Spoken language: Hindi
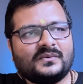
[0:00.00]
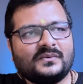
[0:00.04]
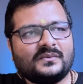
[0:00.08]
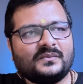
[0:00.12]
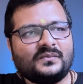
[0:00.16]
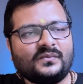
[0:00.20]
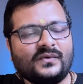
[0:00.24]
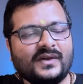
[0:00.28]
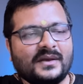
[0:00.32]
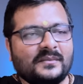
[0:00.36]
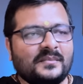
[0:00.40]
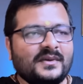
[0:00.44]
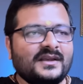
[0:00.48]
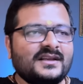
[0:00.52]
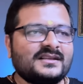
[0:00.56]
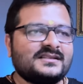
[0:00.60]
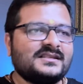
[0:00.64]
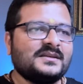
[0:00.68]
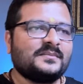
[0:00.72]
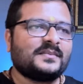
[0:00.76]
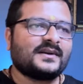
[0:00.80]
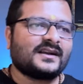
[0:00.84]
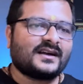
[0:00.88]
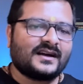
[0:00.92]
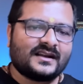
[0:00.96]
वे भी इसी
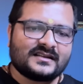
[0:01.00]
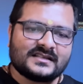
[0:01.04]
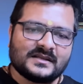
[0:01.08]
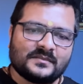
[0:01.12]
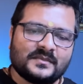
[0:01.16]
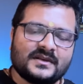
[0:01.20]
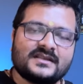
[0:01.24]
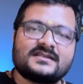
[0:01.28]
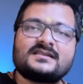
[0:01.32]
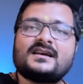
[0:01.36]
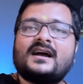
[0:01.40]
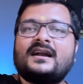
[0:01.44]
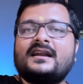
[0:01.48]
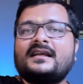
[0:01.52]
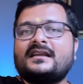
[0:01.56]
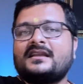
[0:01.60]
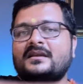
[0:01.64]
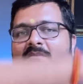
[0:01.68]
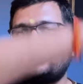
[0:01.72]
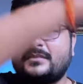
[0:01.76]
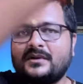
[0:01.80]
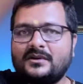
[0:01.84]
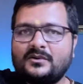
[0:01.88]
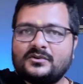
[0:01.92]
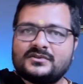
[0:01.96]
प्रकार से अपने साड़े के
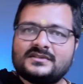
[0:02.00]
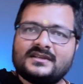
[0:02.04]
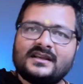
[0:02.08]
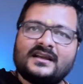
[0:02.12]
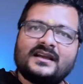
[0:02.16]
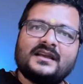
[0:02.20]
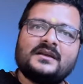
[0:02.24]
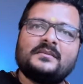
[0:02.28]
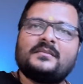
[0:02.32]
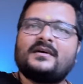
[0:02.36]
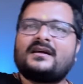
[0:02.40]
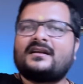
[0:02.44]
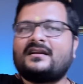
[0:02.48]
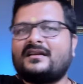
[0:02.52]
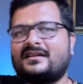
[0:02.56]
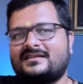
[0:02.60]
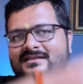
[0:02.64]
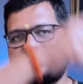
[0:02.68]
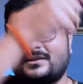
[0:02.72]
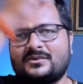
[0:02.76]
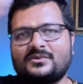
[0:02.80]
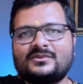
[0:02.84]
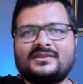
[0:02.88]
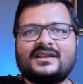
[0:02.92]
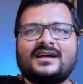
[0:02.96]
पल्लू से कई बार
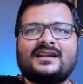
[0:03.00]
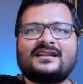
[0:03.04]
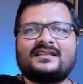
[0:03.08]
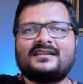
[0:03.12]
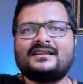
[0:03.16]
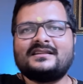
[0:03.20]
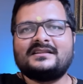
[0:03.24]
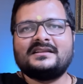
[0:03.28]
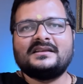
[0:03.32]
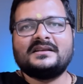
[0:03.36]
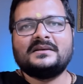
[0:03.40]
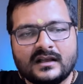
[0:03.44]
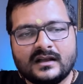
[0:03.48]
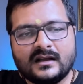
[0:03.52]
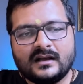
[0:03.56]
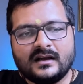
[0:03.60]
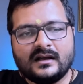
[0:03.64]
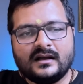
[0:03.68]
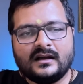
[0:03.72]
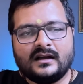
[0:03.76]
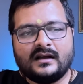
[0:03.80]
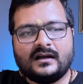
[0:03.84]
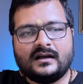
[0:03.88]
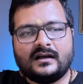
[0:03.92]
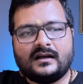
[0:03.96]
नज़र उतारती थी
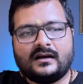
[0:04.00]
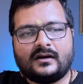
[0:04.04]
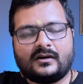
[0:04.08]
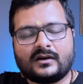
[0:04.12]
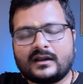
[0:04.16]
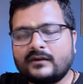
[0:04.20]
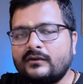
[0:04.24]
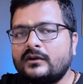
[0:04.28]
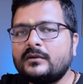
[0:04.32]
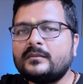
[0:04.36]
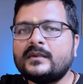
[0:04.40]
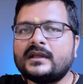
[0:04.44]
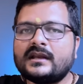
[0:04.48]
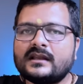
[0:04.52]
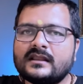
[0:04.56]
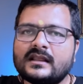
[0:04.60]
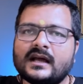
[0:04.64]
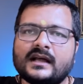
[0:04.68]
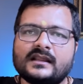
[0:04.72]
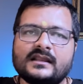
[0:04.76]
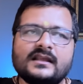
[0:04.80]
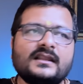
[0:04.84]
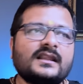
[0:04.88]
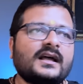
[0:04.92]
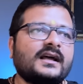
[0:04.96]
और केवल मेरी
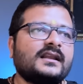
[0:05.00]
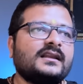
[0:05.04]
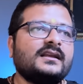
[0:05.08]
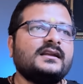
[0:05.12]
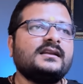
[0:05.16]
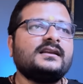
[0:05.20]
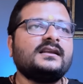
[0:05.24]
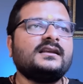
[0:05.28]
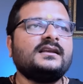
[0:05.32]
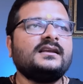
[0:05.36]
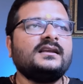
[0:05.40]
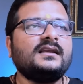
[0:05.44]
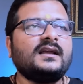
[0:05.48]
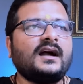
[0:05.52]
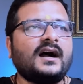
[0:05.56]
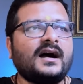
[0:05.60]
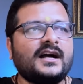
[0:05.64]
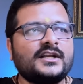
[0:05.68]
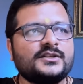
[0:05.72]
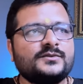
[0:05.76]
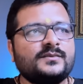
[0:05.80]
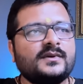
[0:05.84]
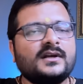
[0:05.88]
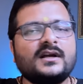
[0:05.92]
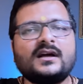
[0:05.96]
दादी नानी नहीं
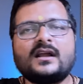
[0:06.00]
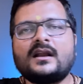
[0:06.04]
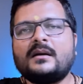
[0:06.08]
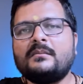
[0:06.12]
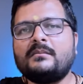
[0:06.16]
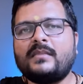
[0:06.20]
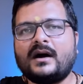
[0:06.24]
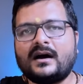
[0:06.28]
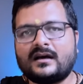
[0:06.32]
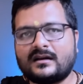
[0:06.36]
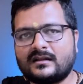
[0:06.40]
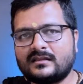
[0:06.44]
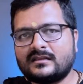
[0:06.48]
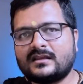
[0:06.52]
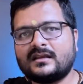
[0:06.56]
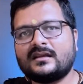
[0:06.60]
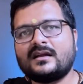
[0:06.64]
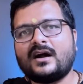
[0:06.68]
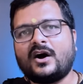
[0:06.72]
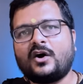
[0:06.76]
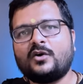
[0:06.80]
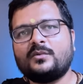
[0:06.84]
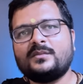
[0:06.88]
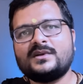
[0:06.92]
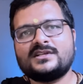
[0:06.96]
आज भी अगर आप भारत के
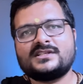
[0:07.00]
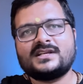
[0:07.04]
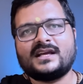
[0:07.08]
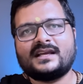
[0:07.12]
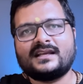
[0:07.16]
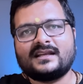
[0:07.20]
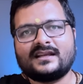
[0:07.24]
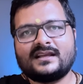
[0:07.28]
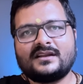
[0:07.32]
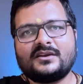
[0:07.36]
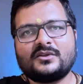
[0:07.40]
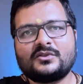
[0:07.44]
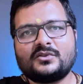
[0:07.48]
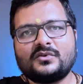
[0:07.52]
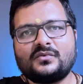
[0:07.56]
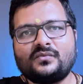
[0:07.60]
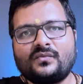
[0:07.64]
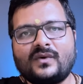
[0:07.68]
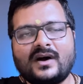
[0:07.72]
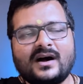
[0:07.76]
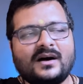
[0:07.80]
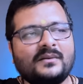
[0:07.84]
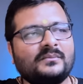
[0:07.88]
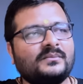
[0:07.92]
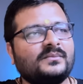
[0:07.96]
गाँव में जाएंगे ना तो
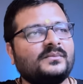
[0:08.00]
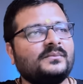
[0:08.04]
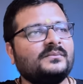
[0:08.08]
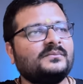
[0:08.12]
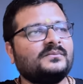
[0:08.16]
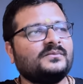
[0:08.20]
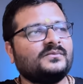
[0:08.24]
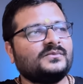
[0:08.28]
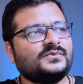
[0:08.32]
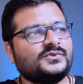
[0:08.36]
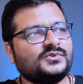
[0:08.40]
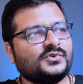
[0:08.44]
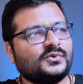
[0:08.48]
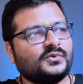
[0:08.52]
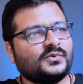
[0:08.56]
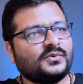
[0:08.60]
वहाँ जो